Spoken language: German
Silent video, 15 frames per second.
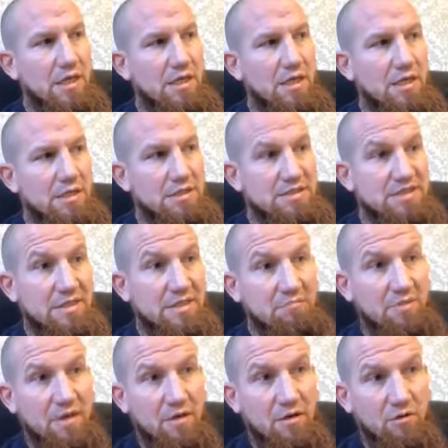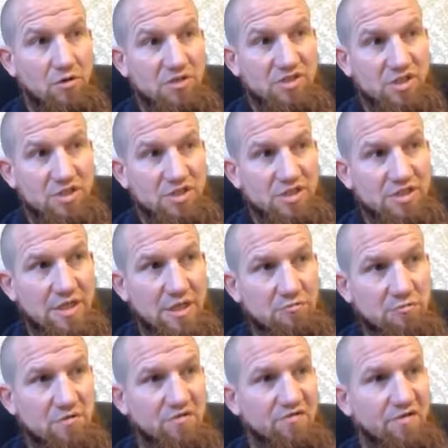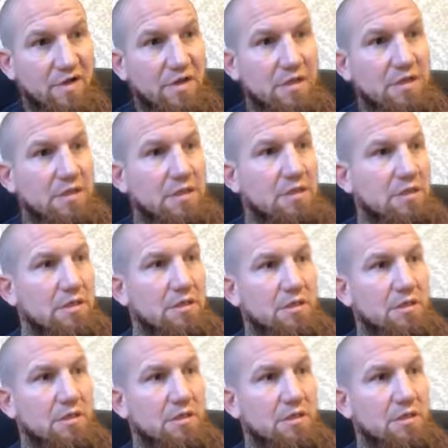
Äh, es hat mir äußerlich sehr gut gefallen.